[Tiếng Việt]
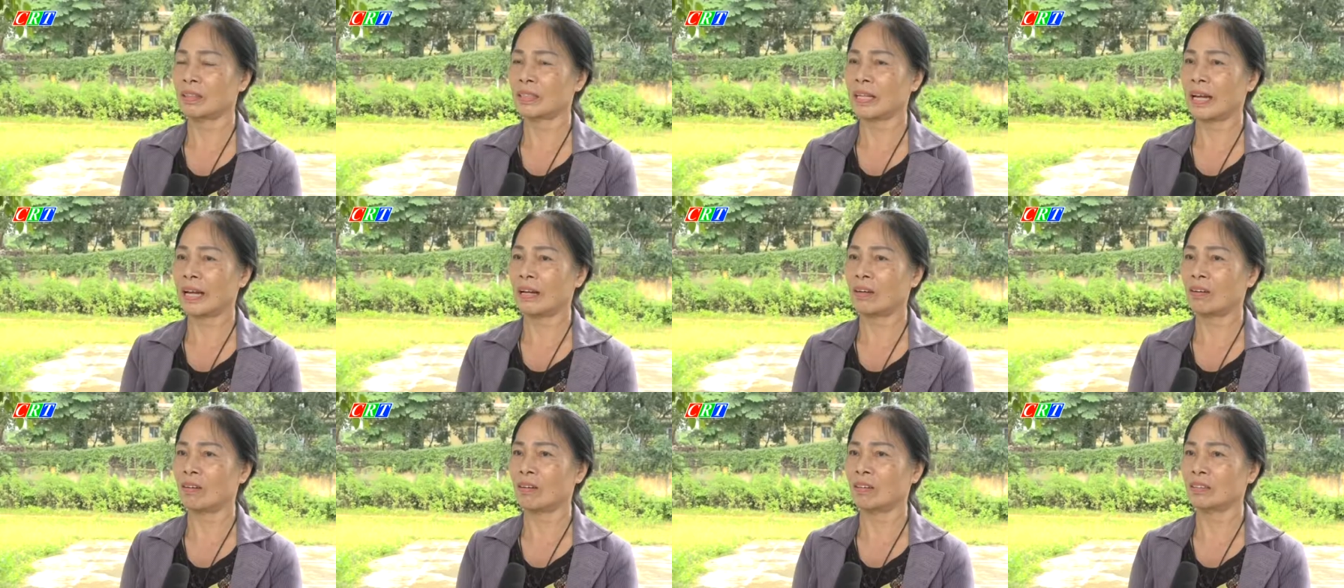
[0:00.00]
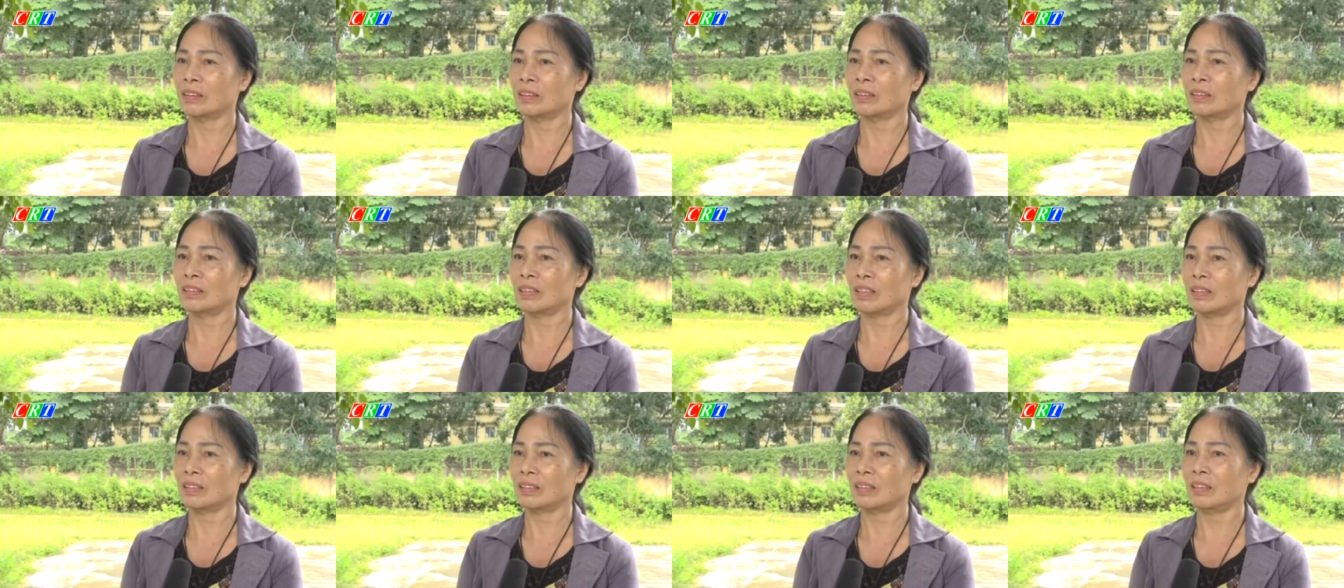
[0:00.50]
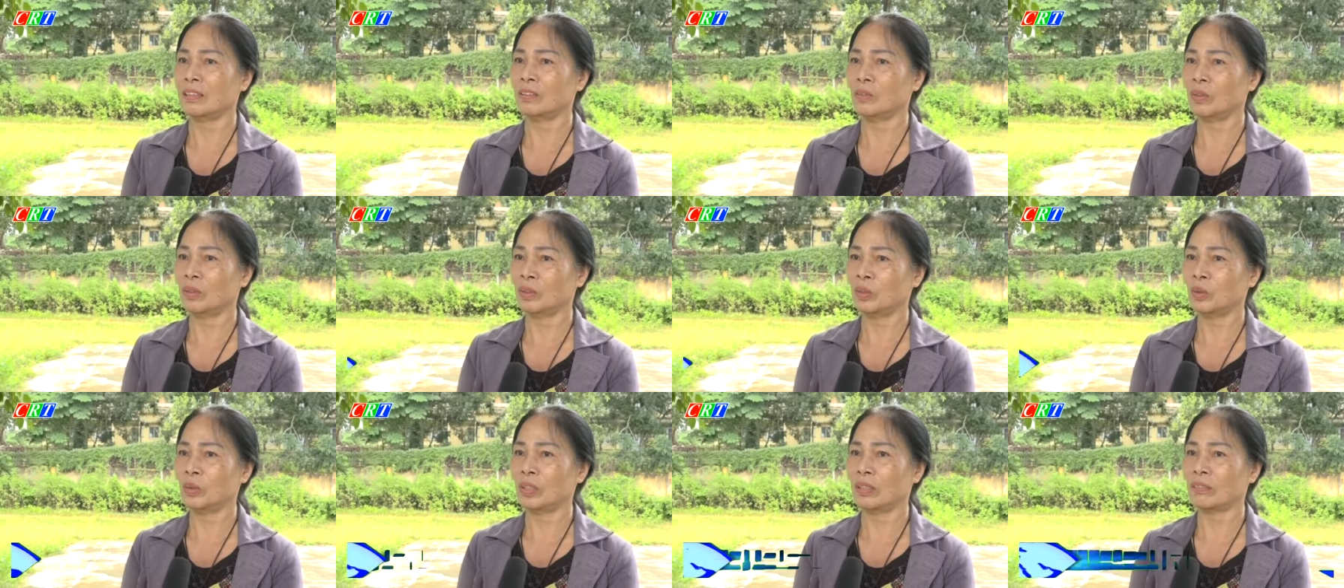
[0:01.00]
xã có những tờ rơi
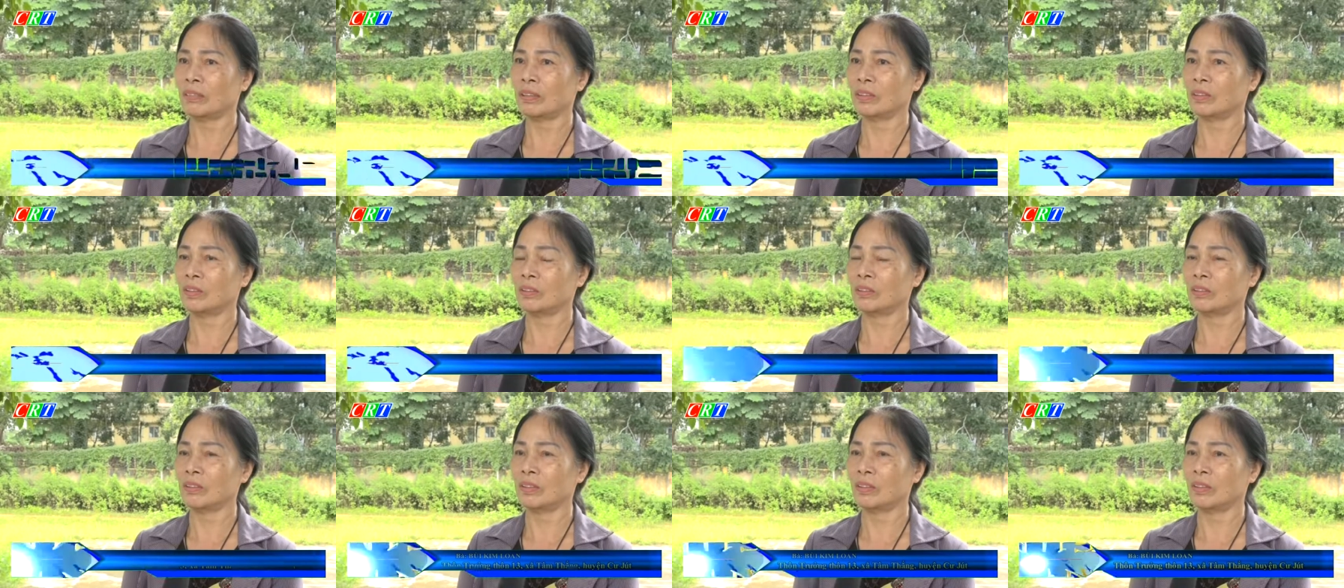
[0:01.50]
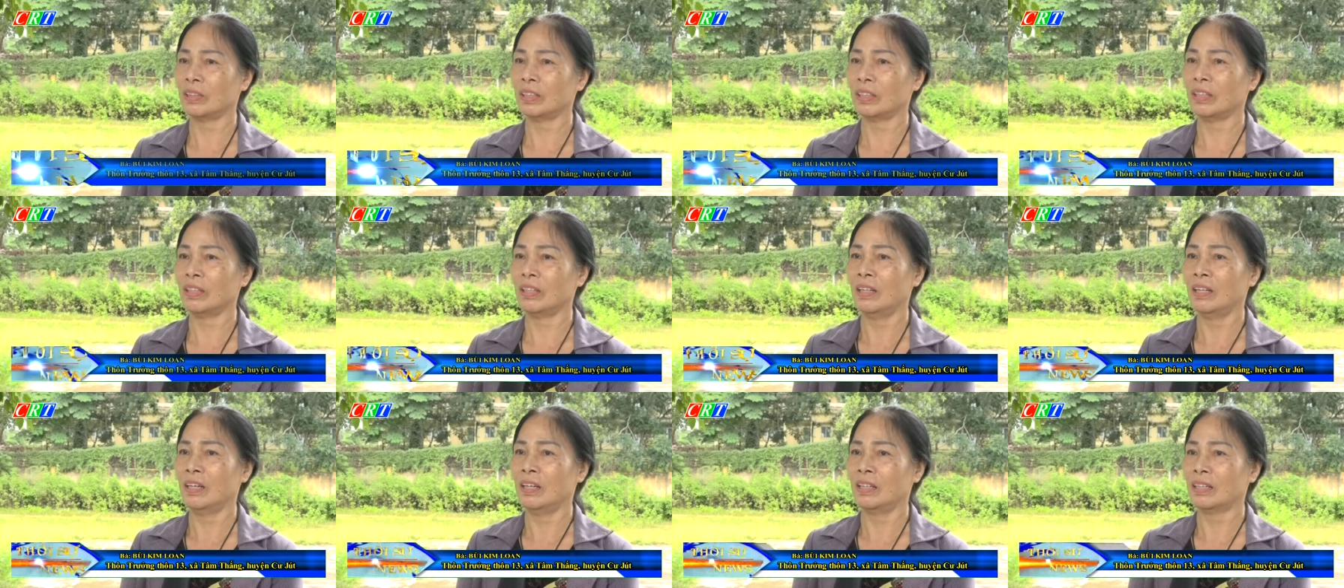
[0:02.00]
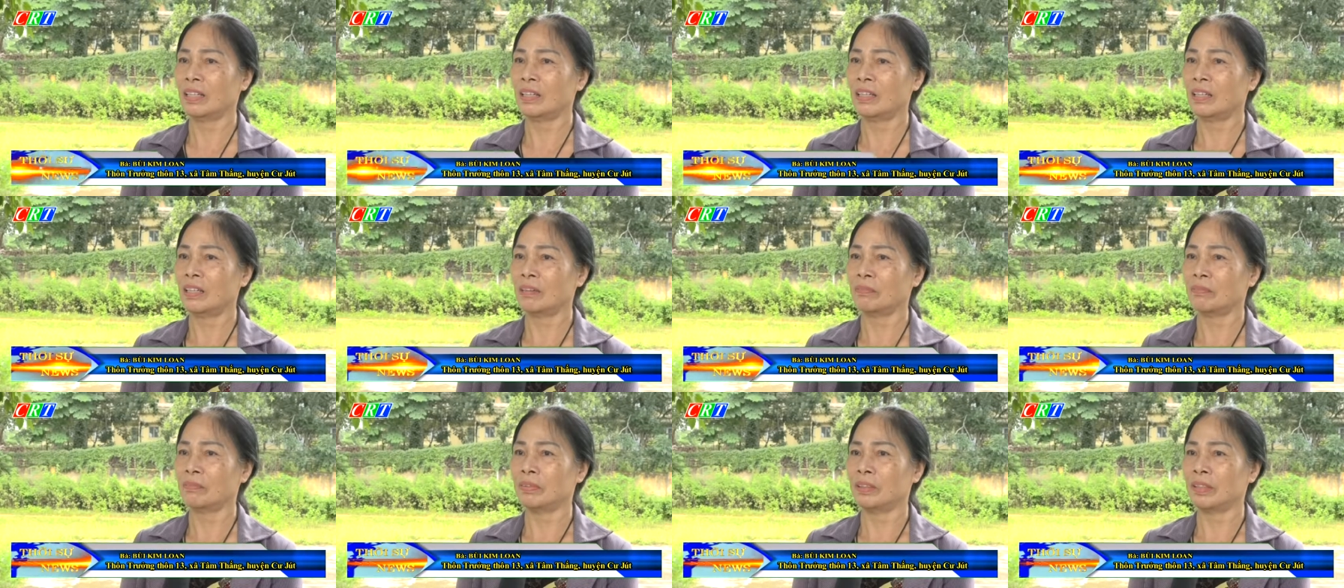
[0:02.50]
tuyên truyền và chúng tôi kết
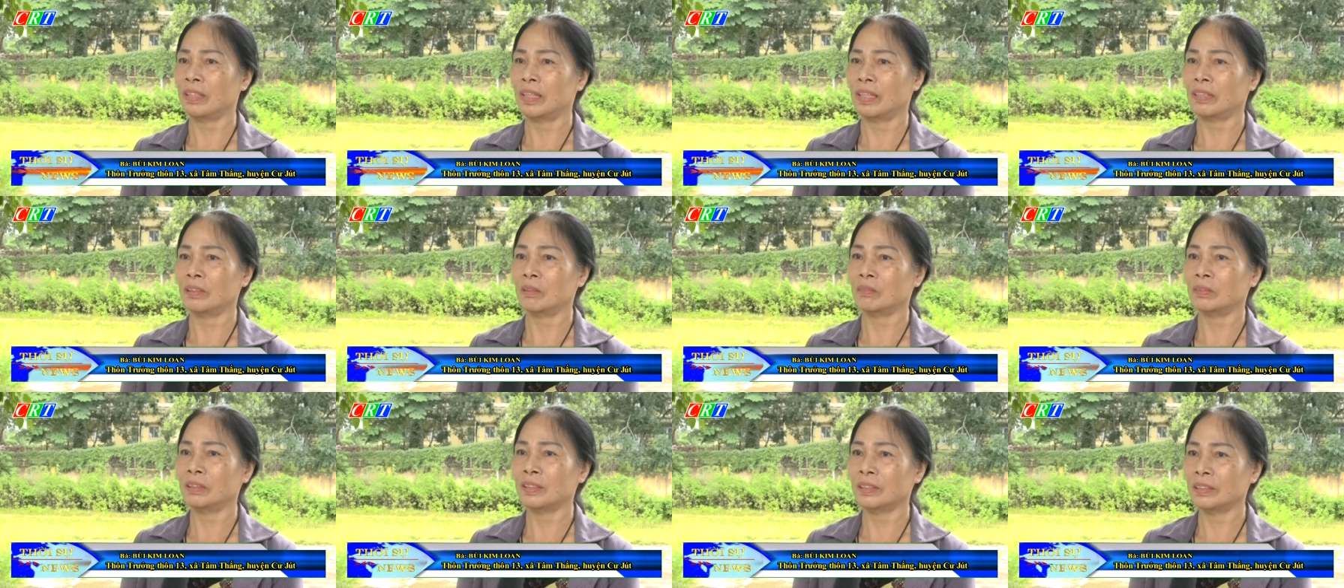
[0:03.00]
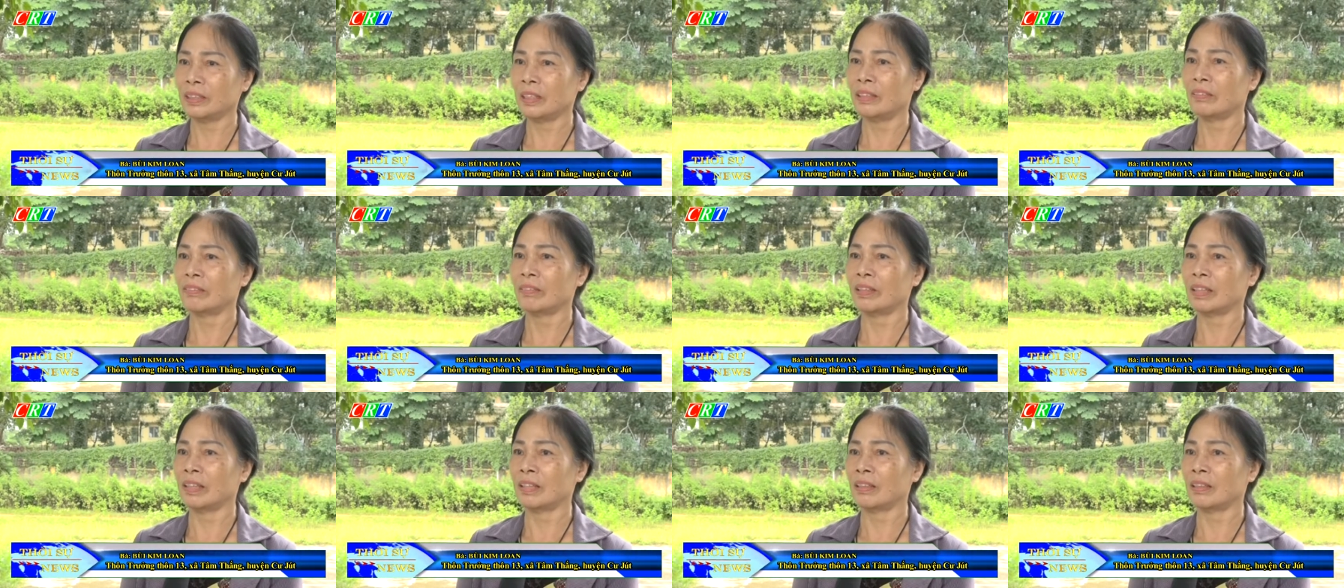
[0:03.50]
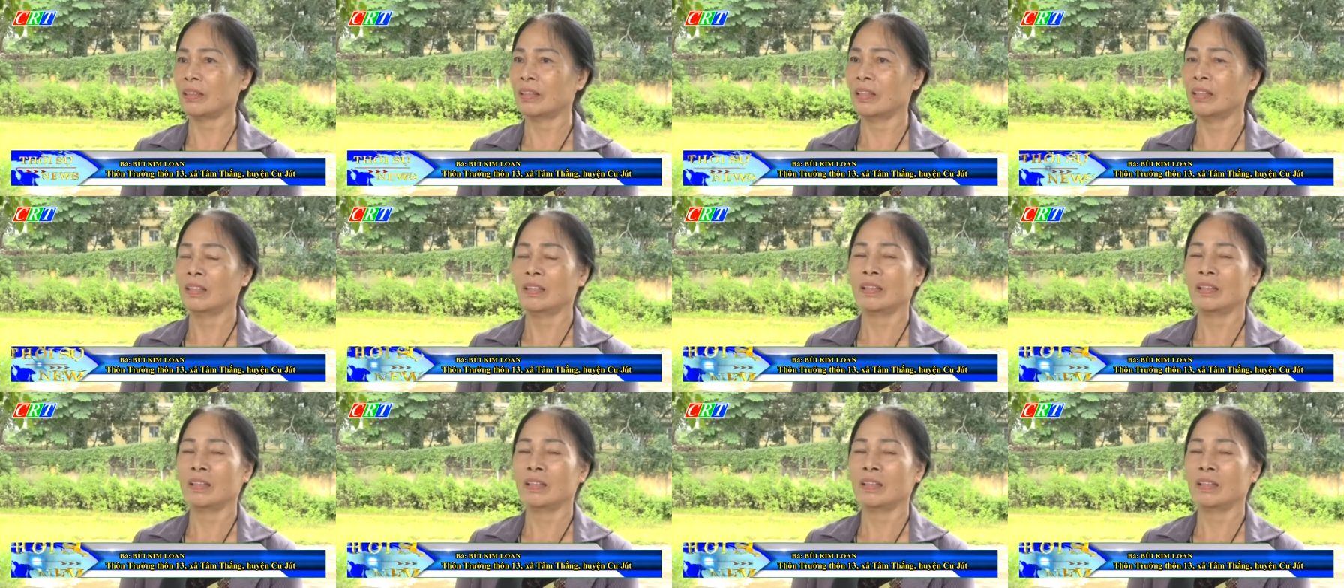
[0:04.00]
hợp với hệ thống chính trị và